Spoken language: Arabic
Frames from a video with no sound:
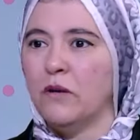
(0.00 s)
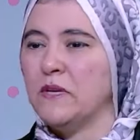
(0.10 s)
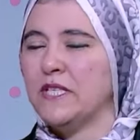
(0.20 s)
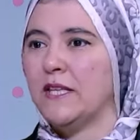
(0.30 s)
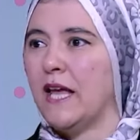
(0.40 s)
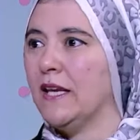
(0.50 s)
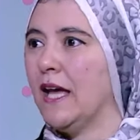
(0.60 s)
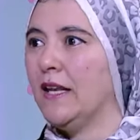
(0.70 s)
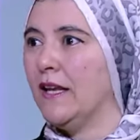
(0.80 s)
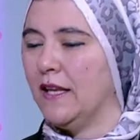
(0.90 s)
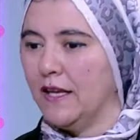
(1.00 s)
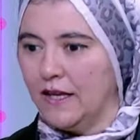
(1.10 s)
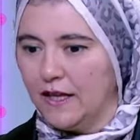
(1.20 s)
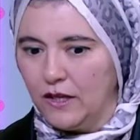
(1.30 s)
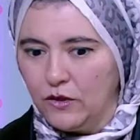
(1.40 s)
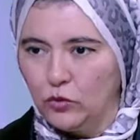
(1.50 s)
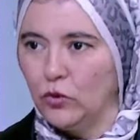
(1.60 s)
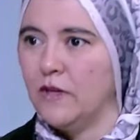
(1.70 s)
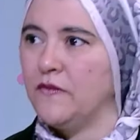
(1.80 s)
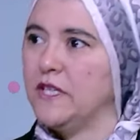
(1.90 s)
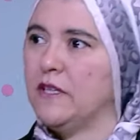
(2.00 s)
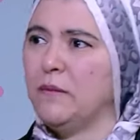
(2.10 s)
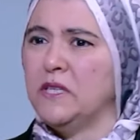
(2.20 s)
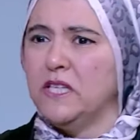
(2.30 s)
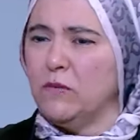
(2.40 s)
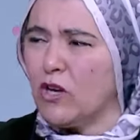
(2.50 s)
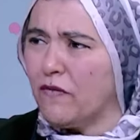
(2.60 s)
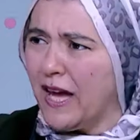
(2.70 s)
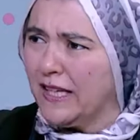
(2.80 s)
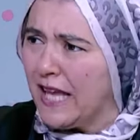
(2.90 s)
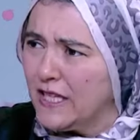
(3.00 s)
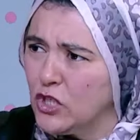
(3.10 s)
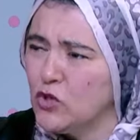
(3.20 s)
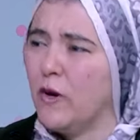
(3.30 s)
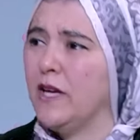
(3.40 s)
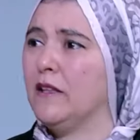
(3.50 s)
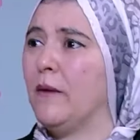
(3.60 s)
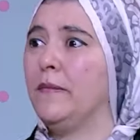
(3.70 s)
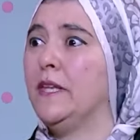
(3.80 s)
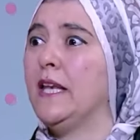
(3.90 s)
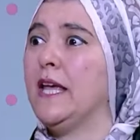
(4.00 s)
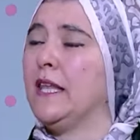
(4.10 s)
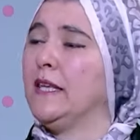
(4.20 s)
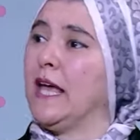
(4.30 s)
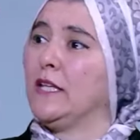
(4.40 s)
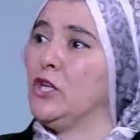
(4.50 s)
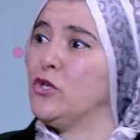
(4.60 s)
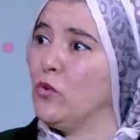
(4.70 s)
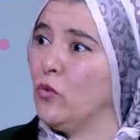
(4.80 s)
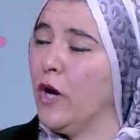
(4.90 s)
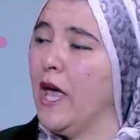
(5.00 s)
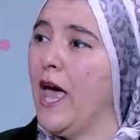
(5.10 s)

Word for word: مثلا الجا آه، لدكتور نفسي طب يديني مش عارفه حاجه تهدي شويه طب نلجا لتعديل سلوك